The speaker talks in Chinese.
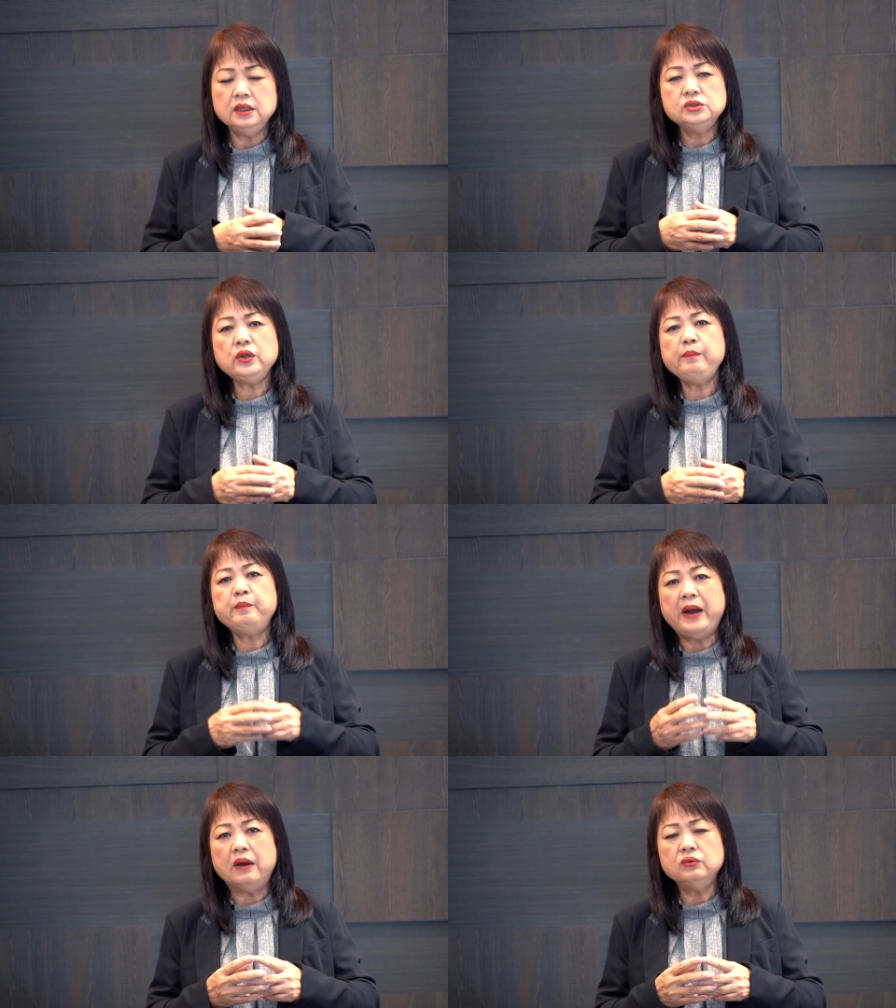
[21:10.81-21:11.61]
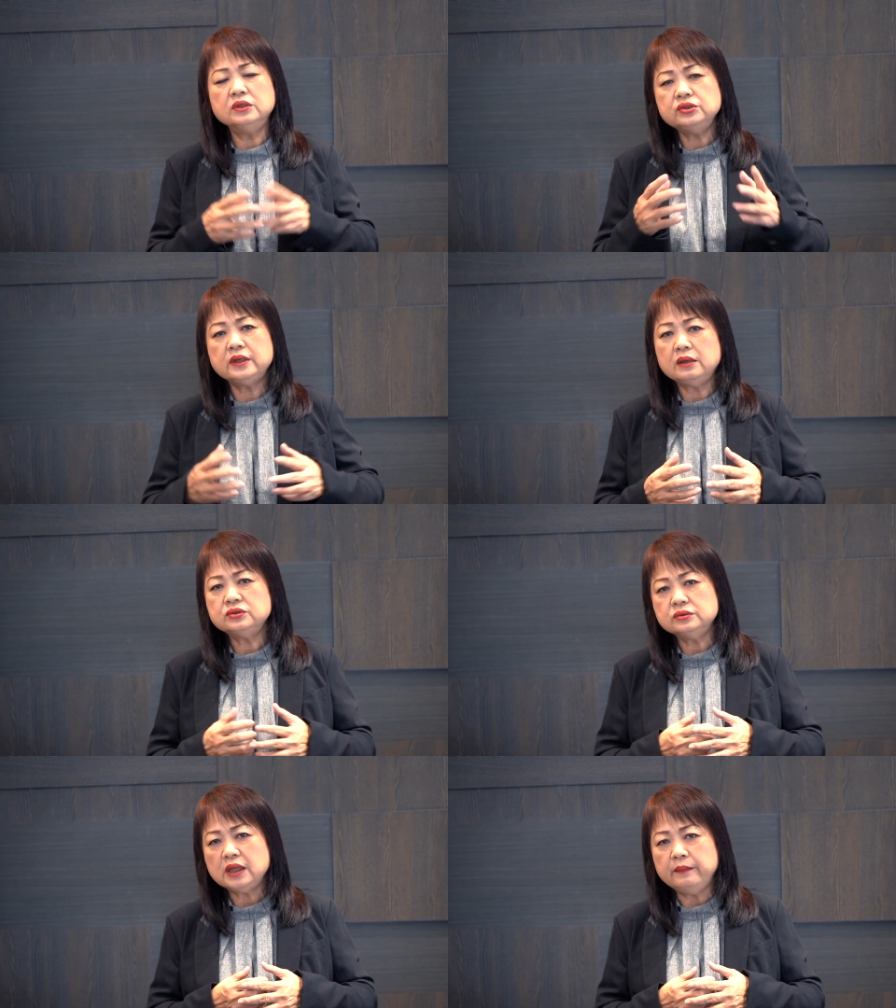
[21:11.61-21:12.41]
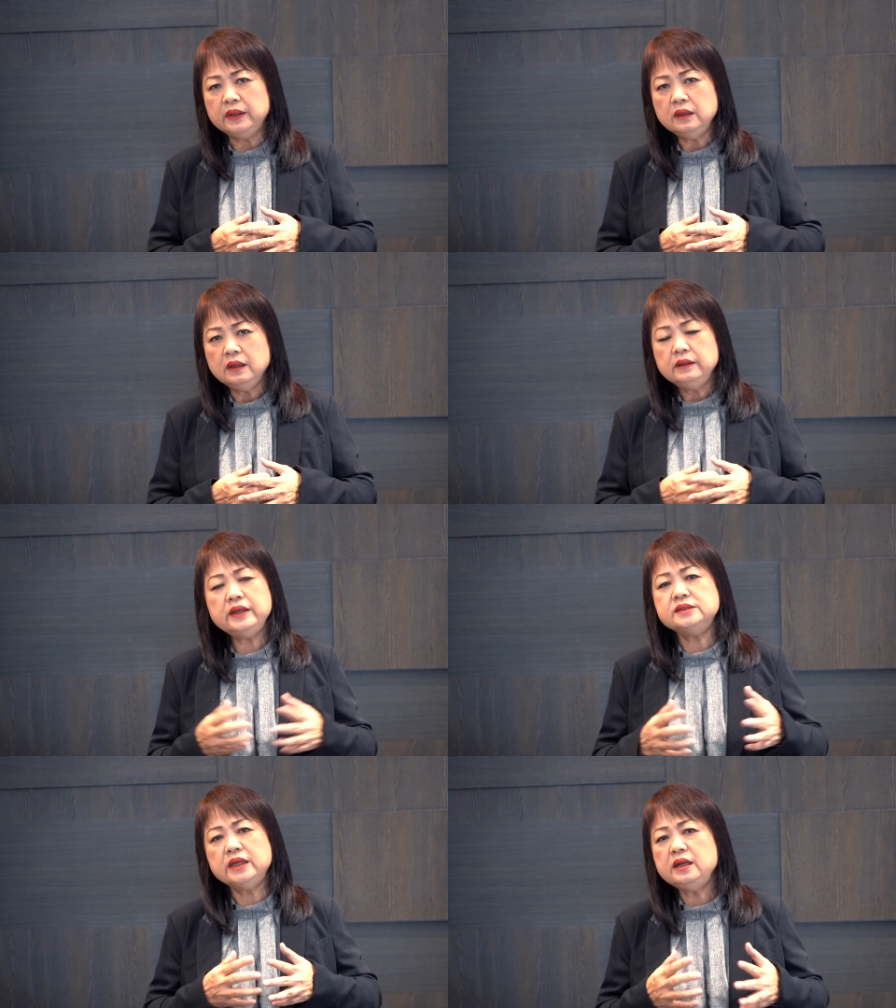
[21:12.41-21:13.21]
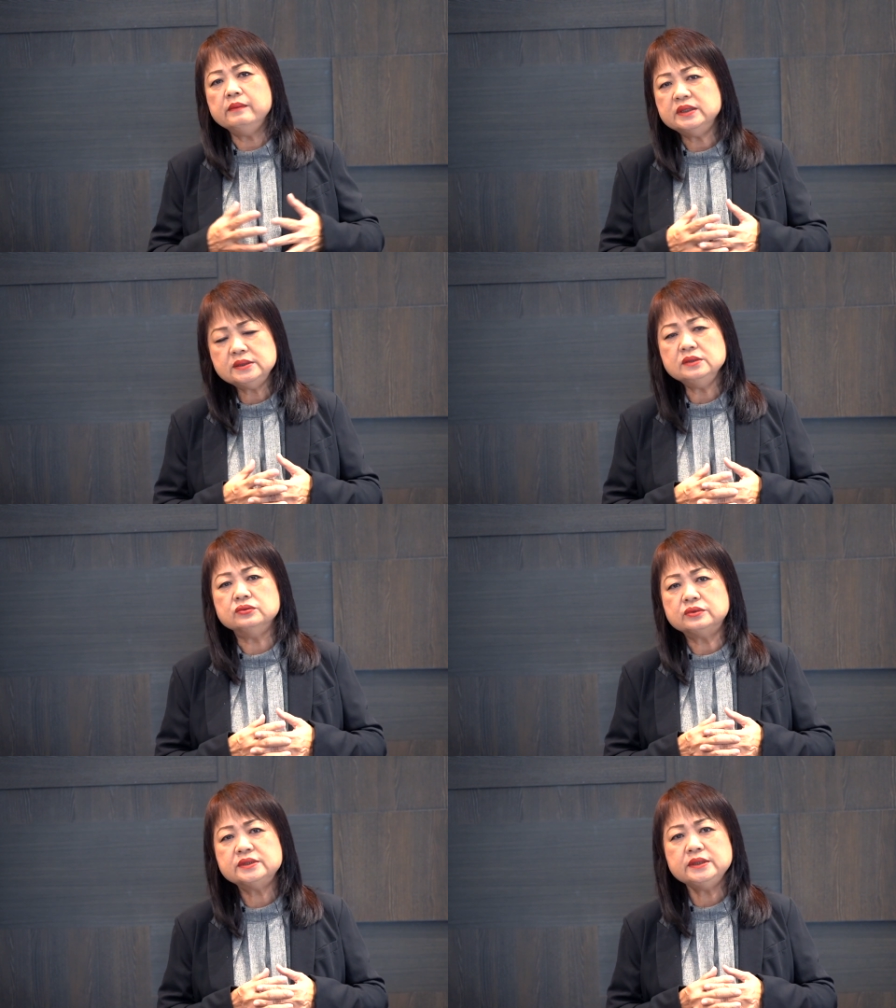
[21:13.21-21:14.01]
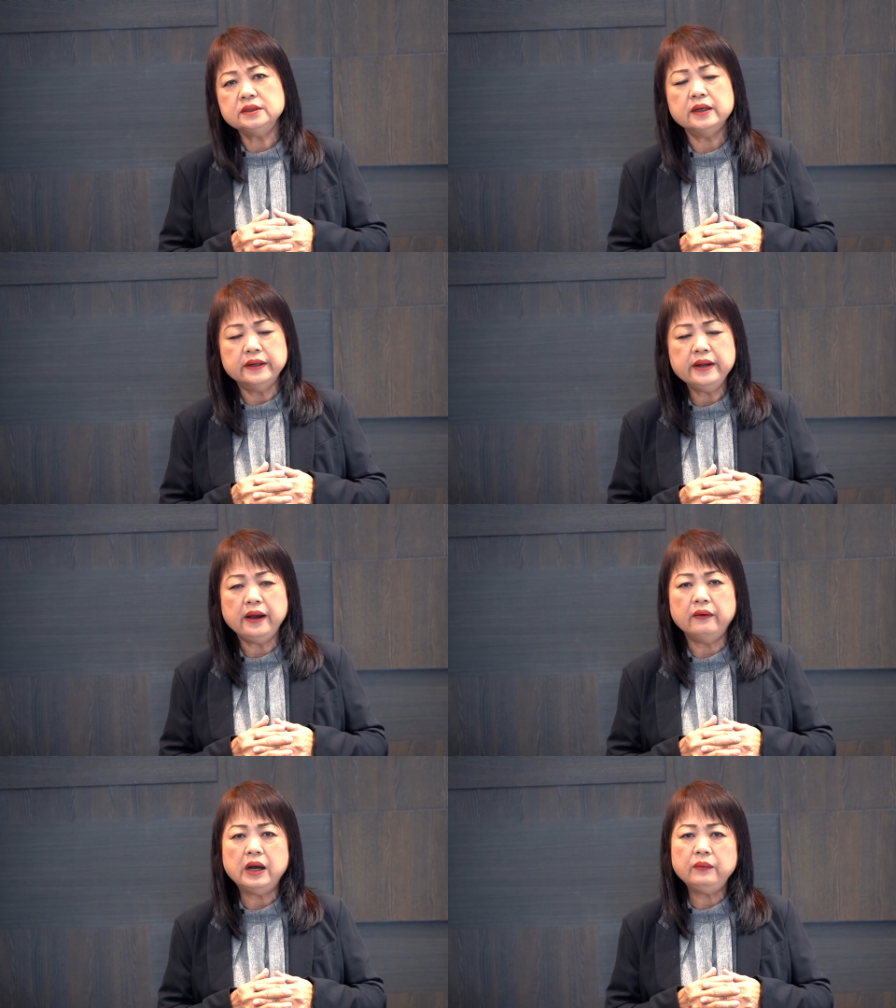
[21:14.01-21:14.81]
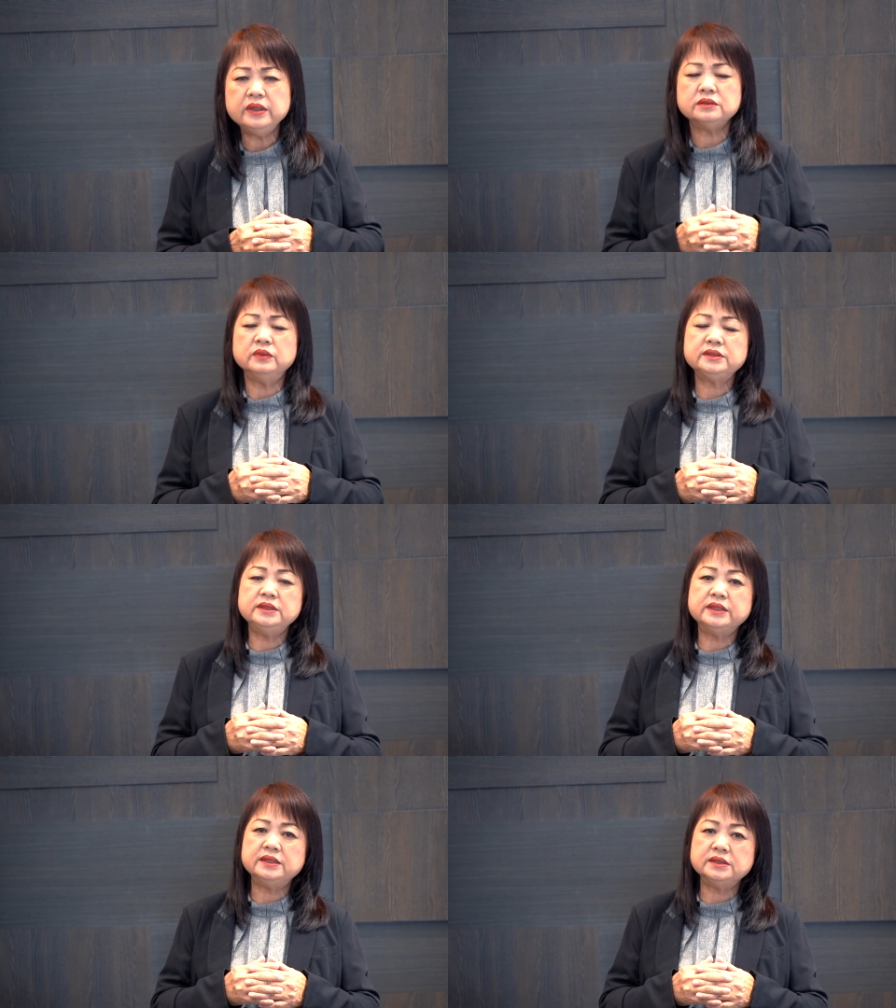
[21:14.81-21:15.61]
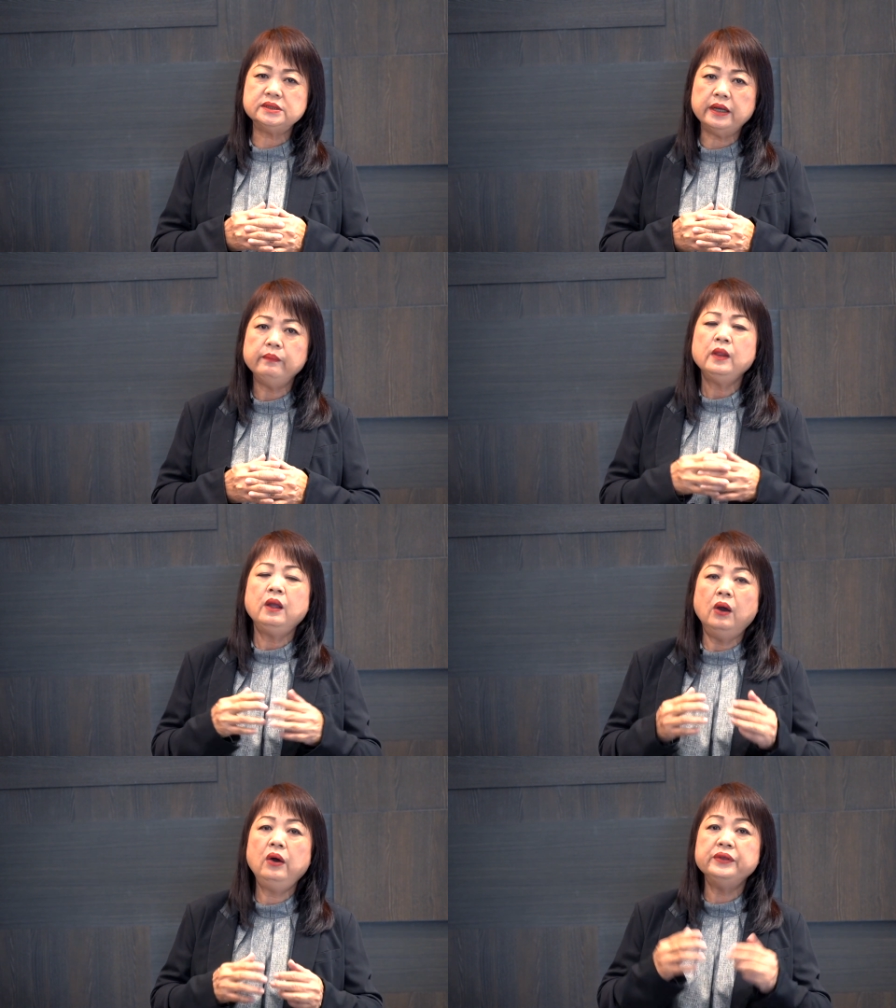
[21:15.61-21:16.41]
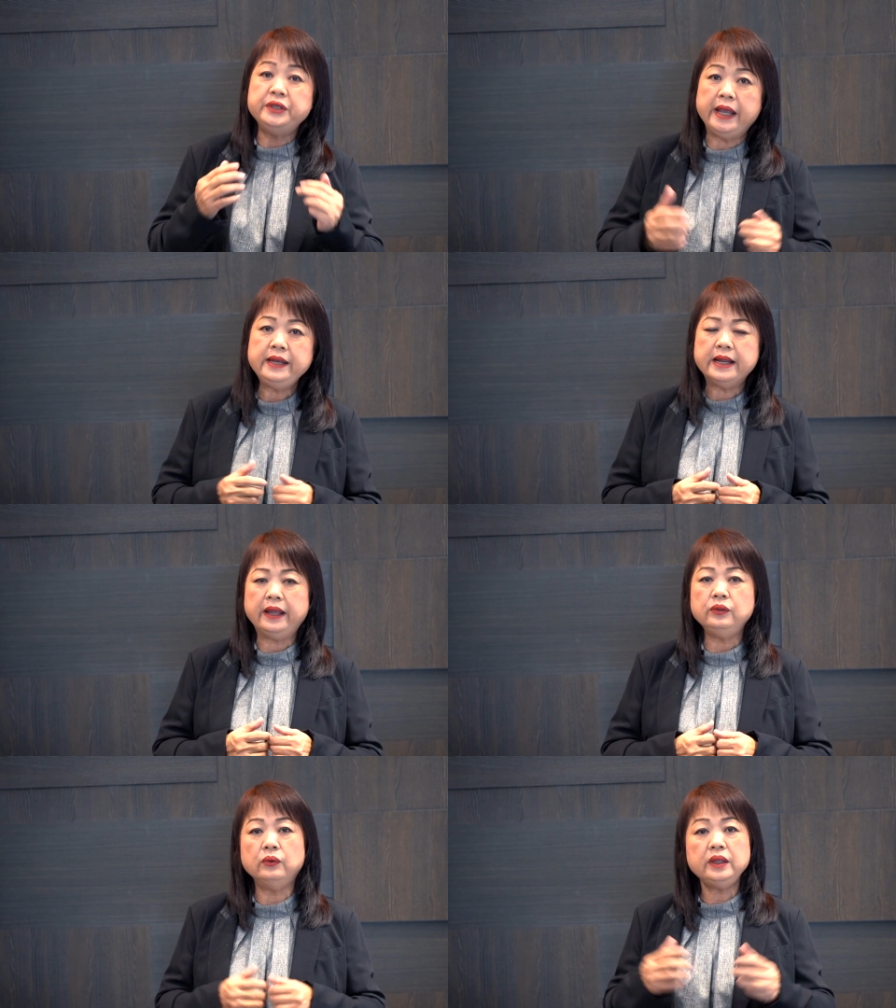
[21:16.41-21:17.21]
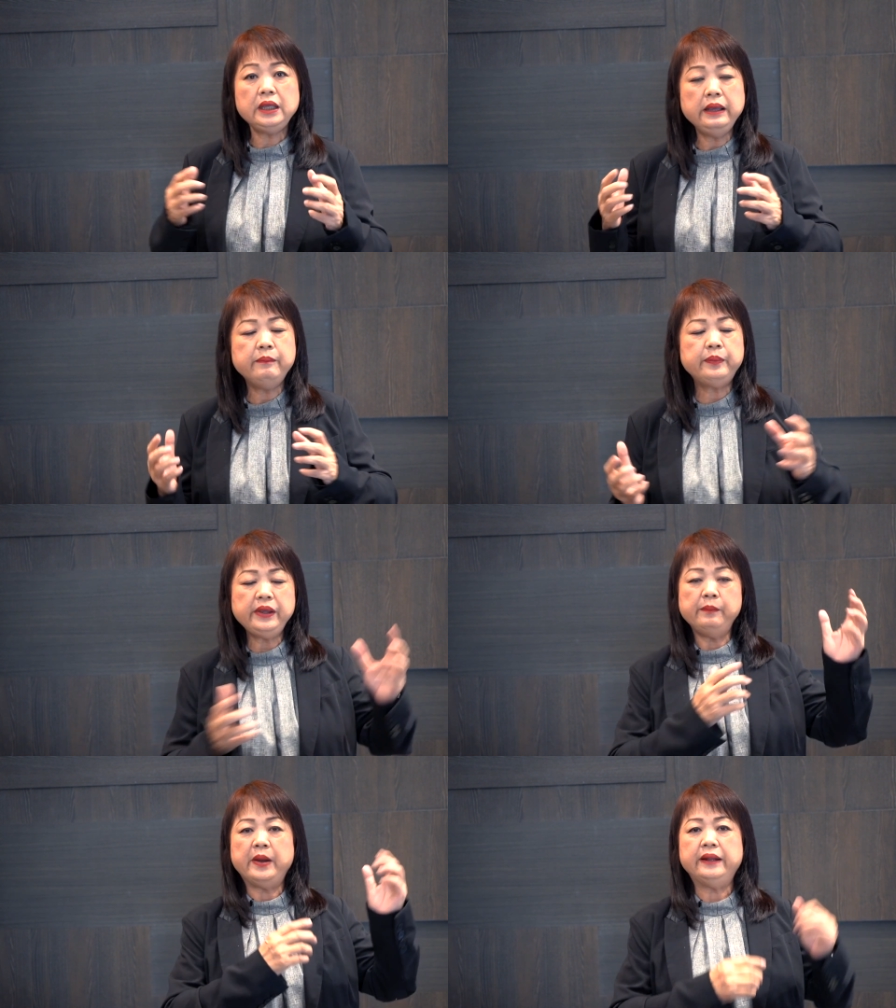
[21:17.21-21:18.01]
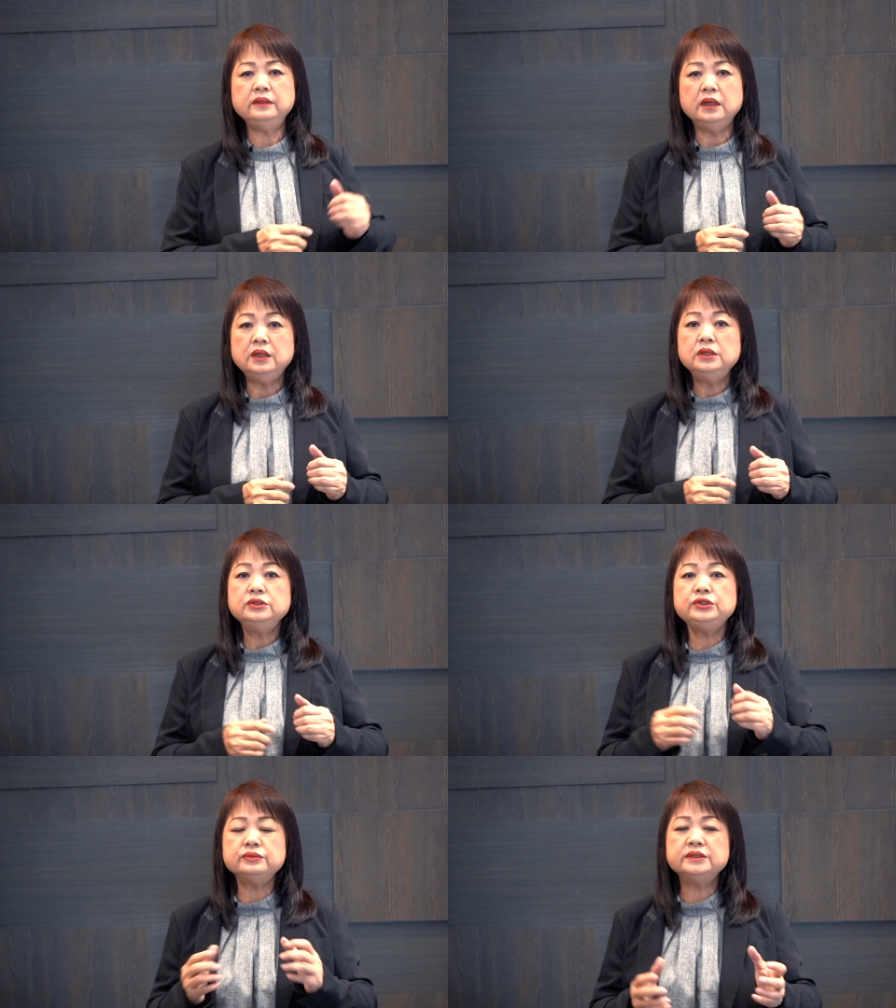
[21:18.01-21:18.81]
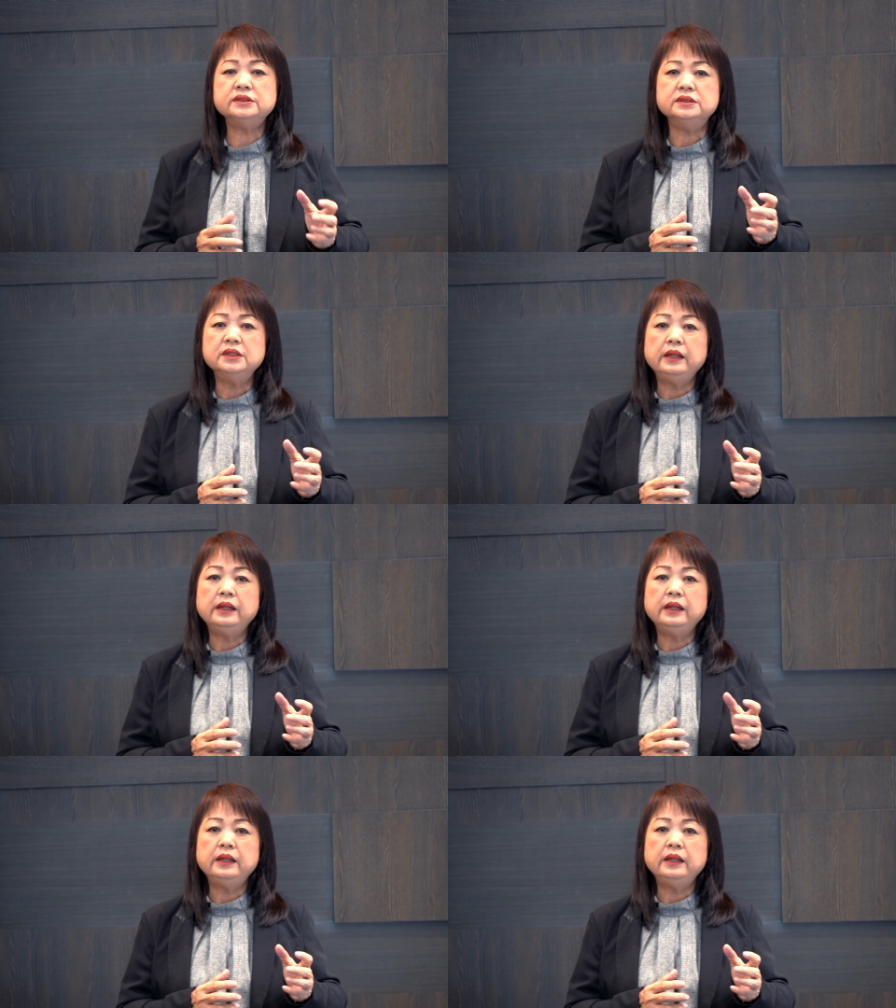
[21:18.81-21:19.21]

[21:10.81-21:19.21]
所以保罗就告诉他们：“你以前你们信徒都信得很好啊，为什么现在是这样？”哦，原来有一一般，就是